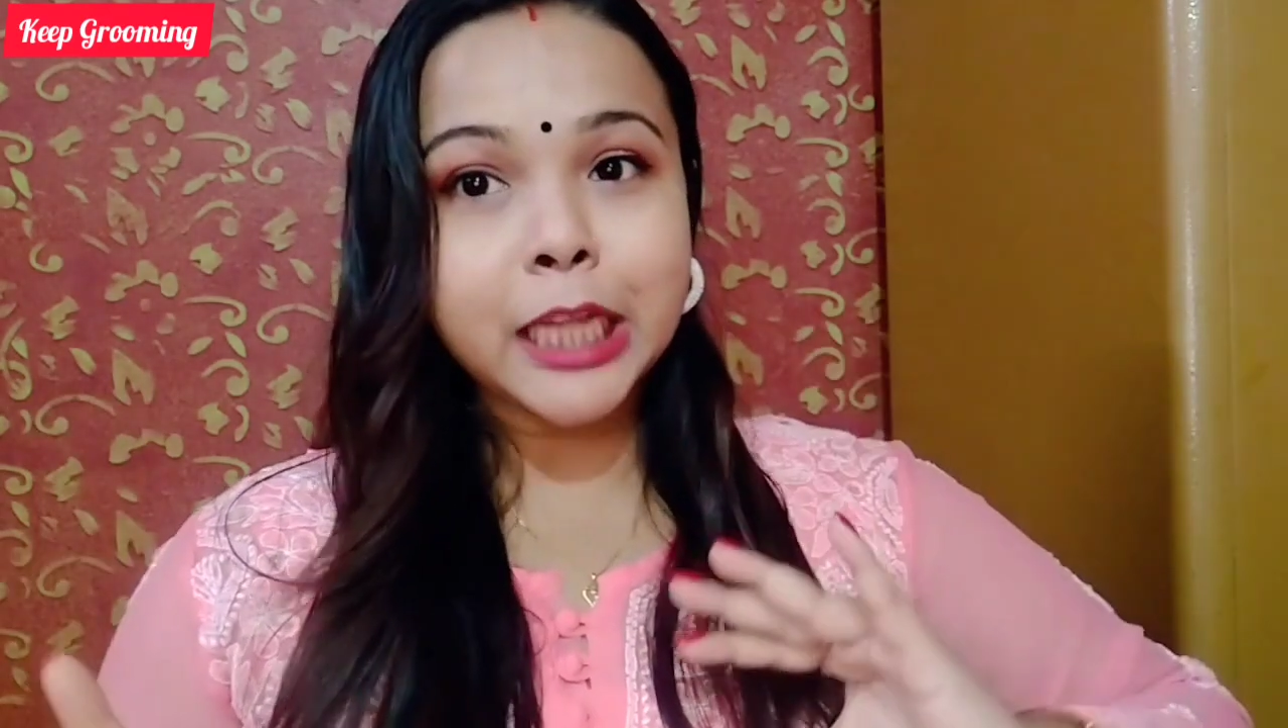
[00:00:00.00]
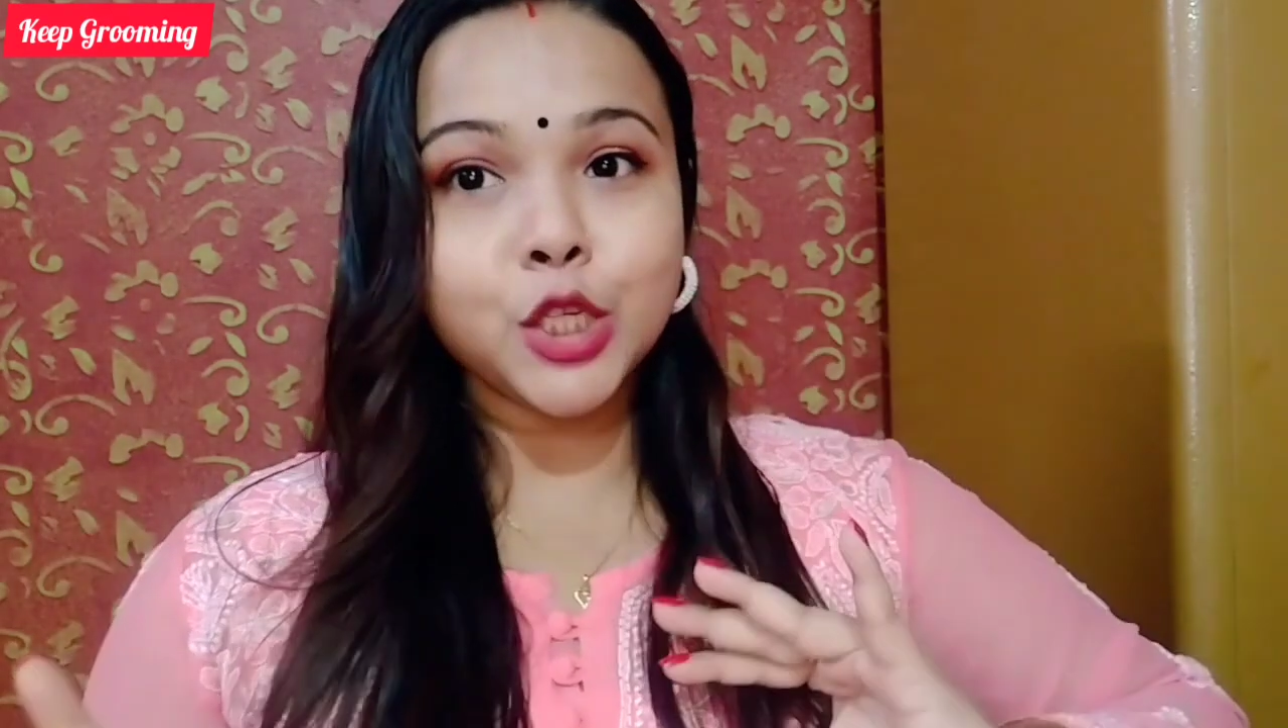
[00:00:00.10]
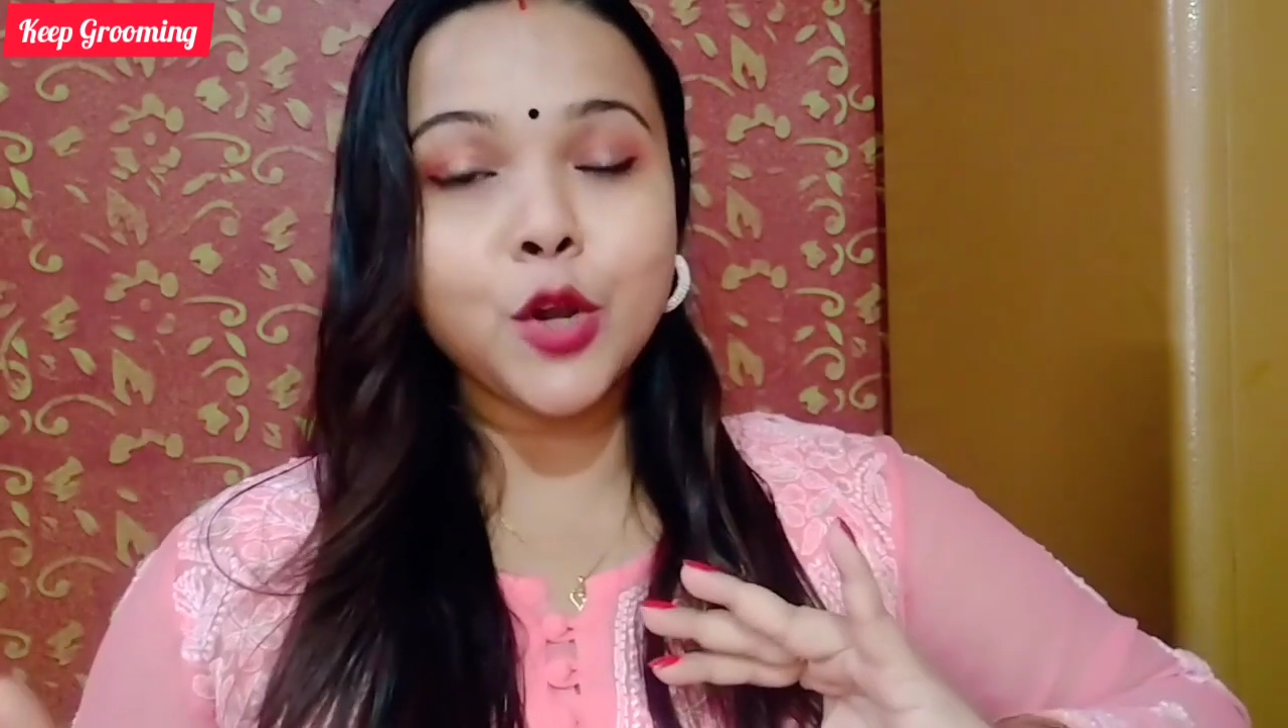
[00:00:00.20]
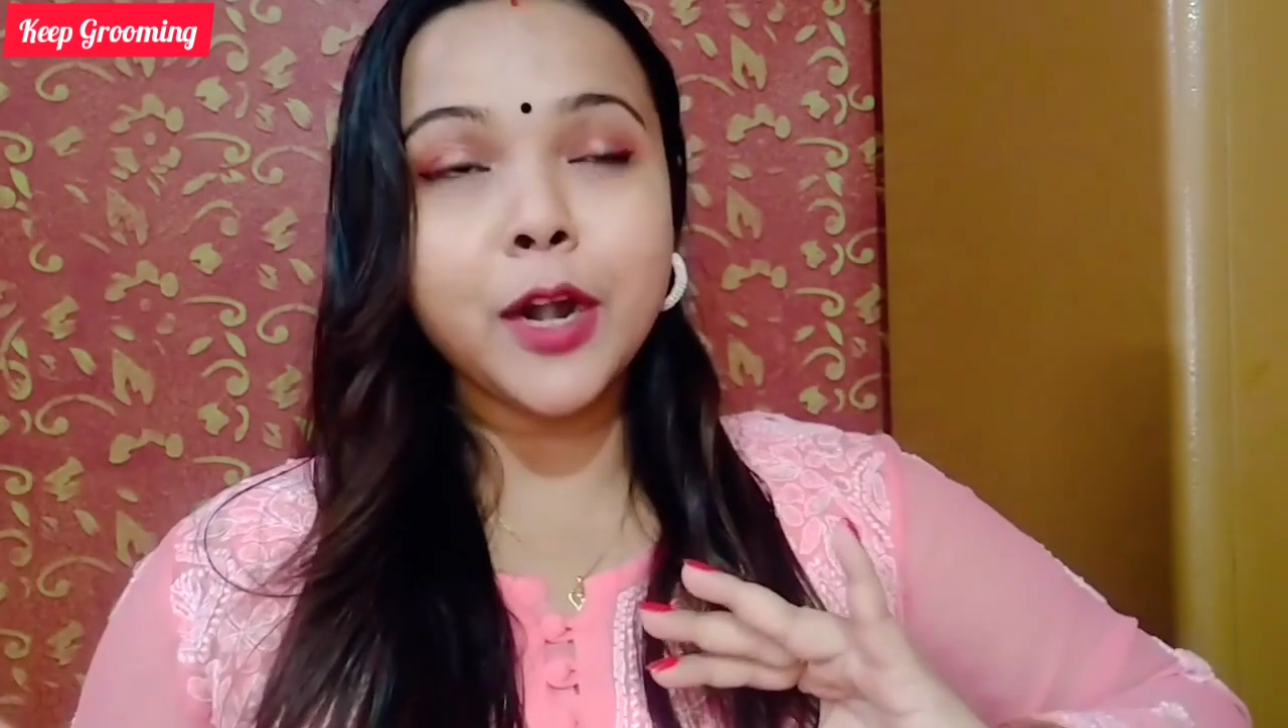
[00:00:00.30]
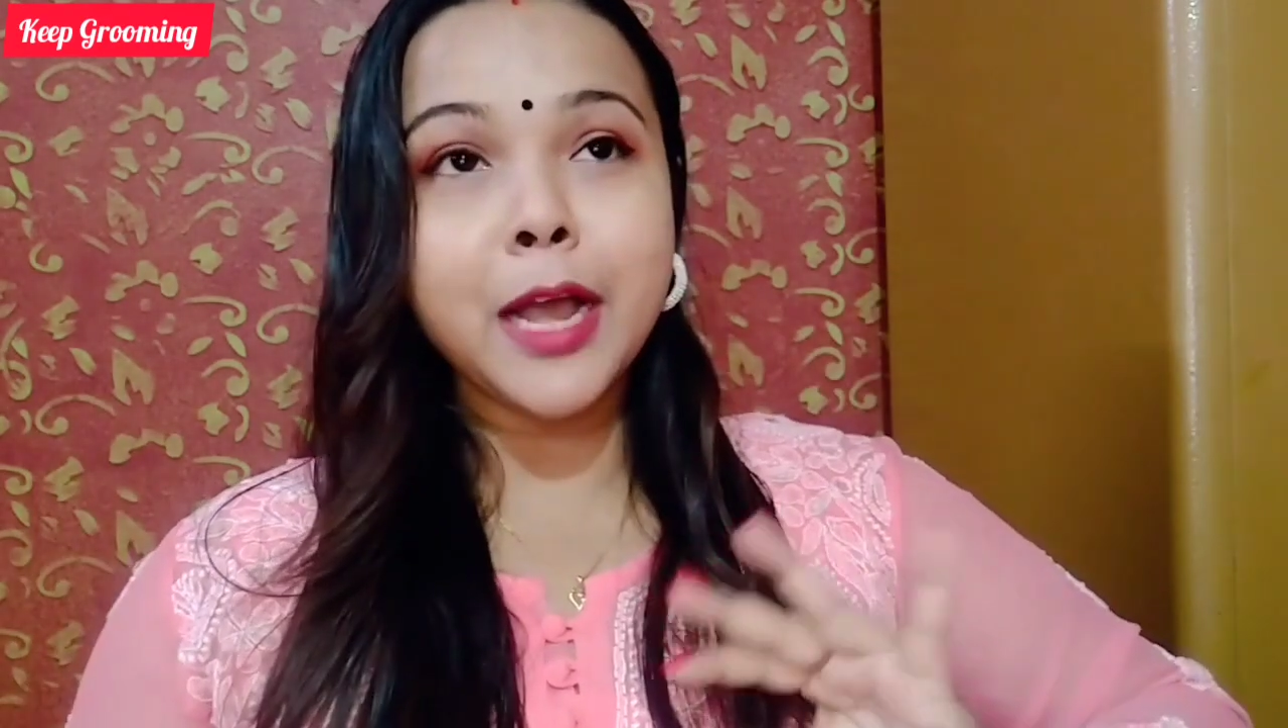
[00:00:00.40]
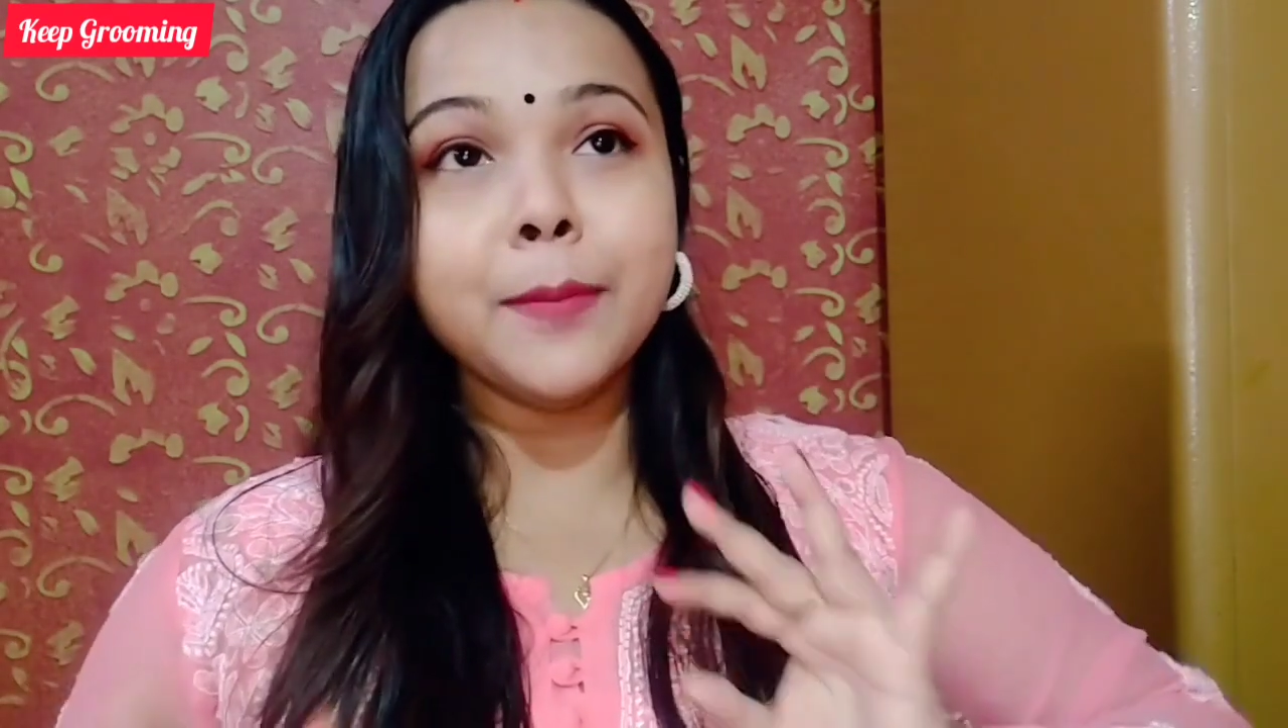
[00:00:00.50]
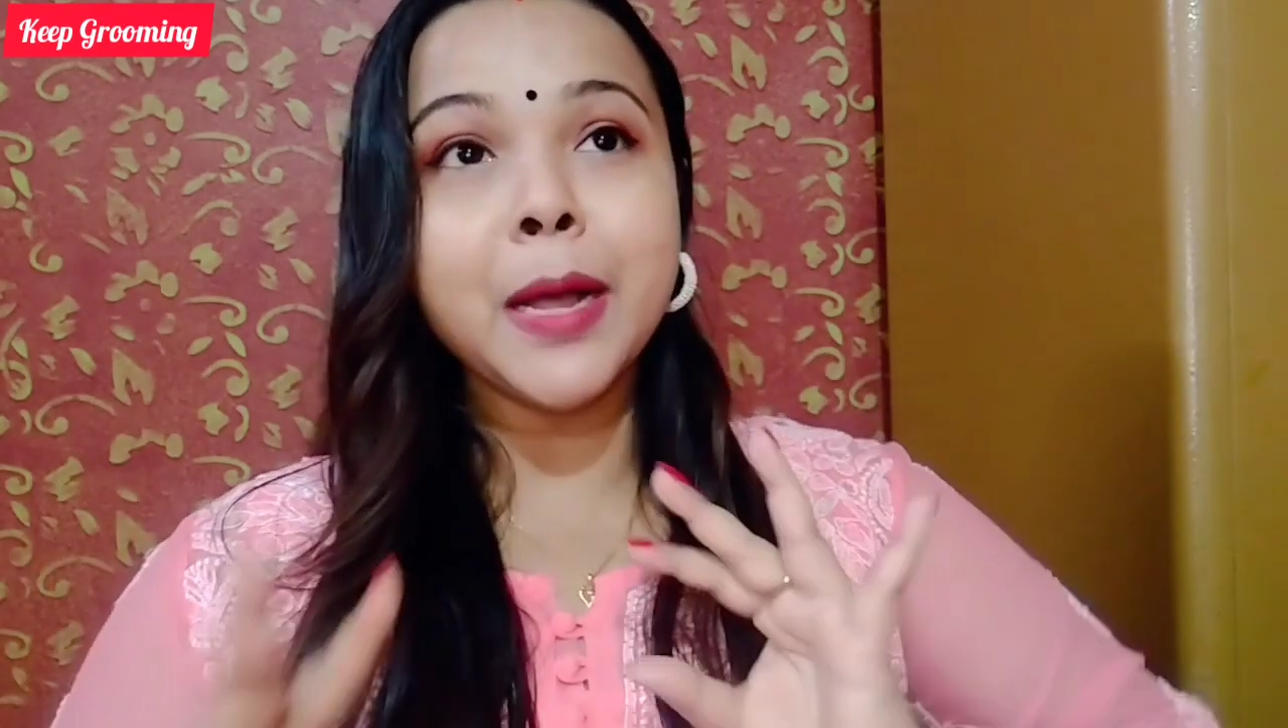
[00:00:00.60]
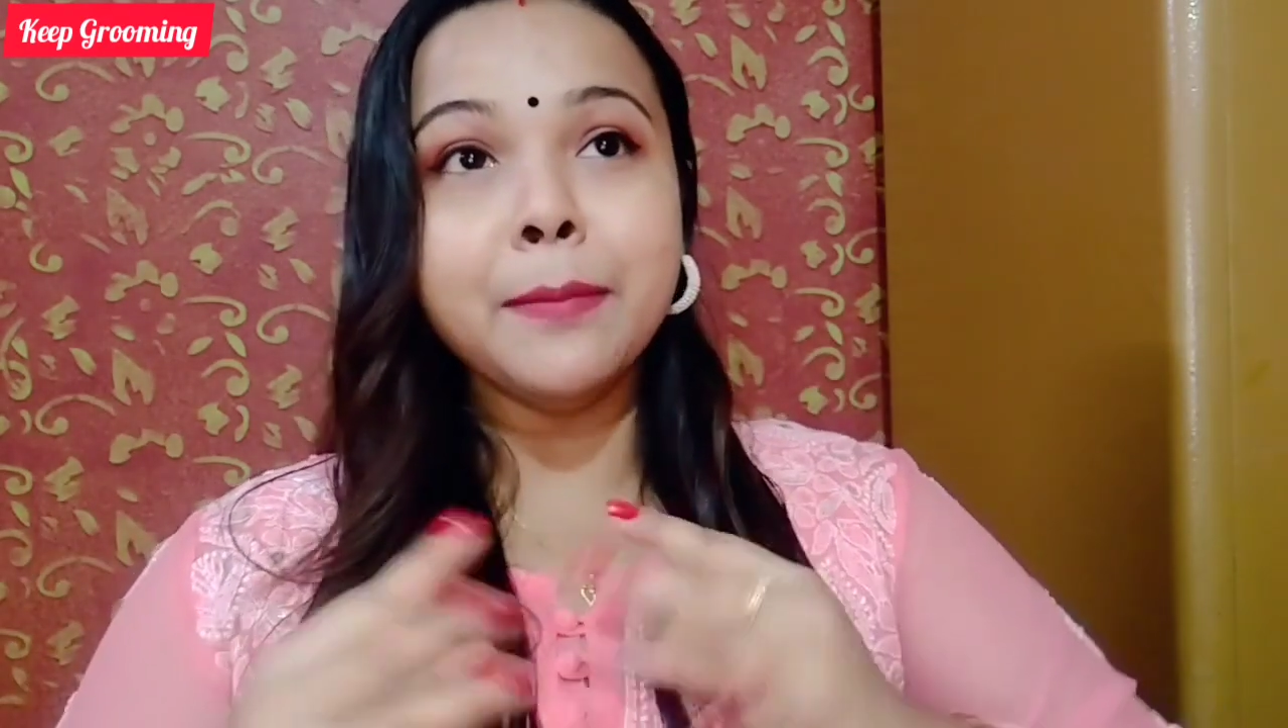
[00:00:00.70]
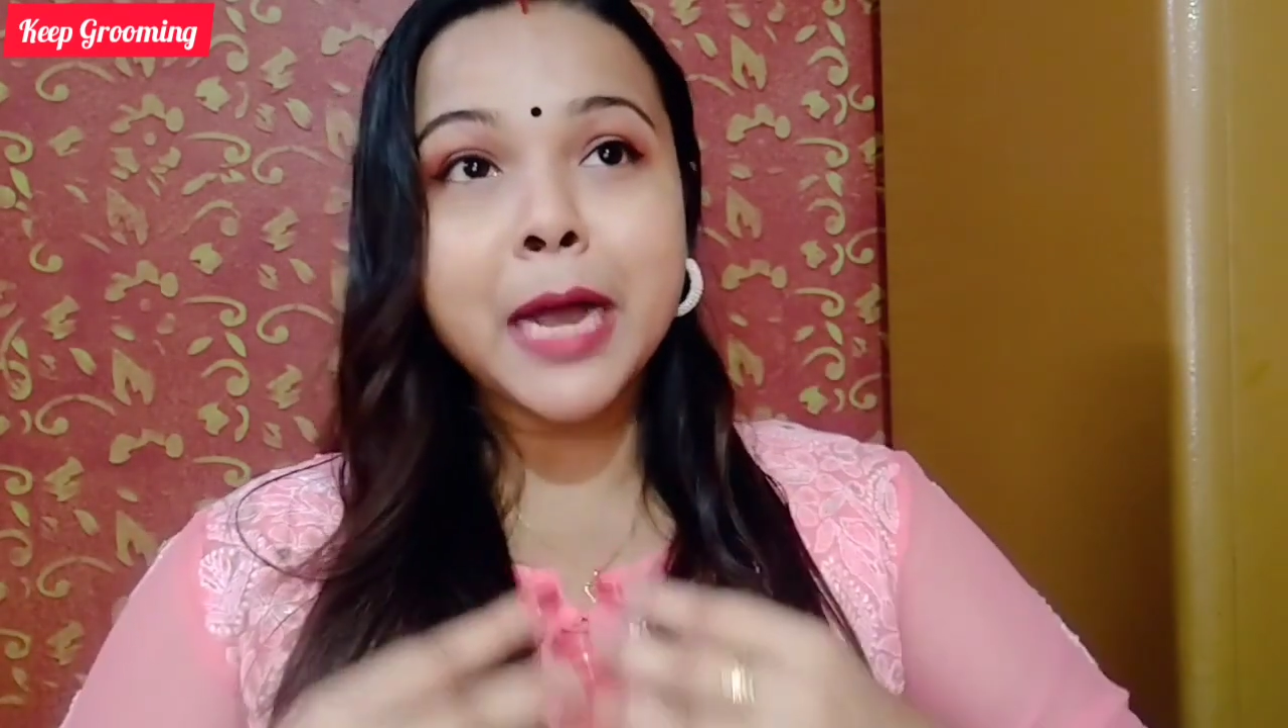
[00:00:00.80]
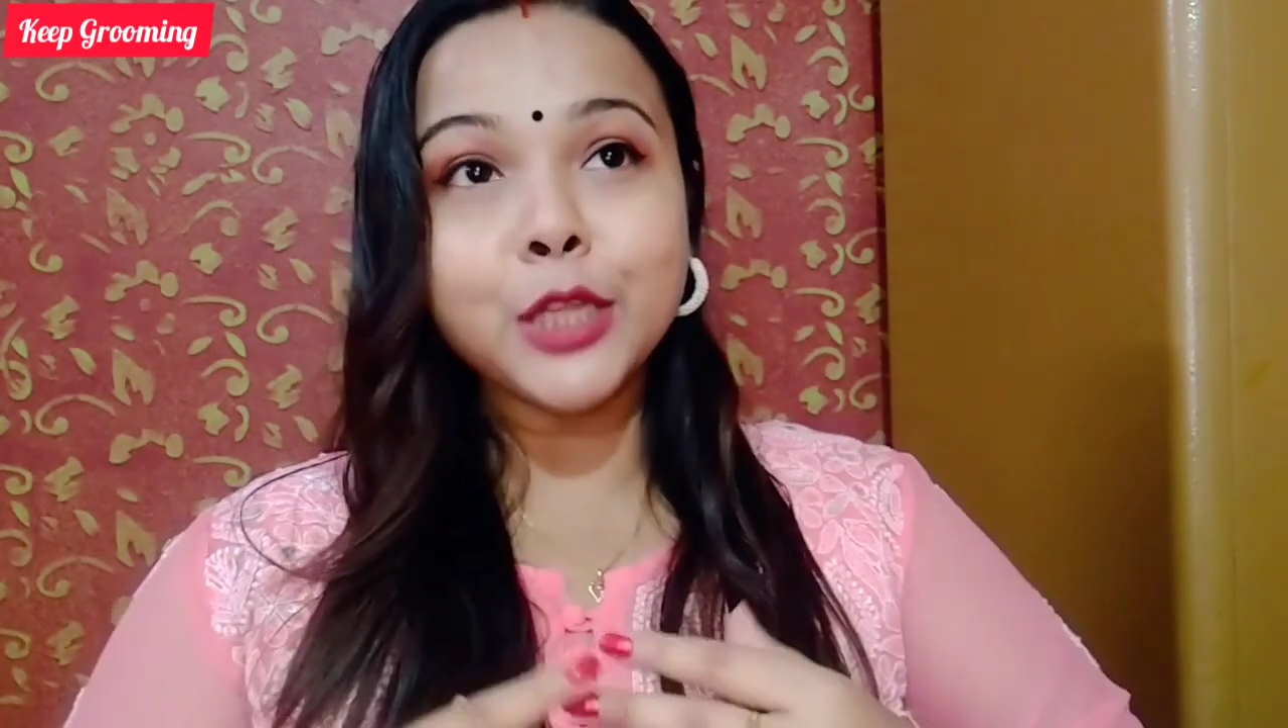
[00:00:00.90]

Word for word: কাজ করা বা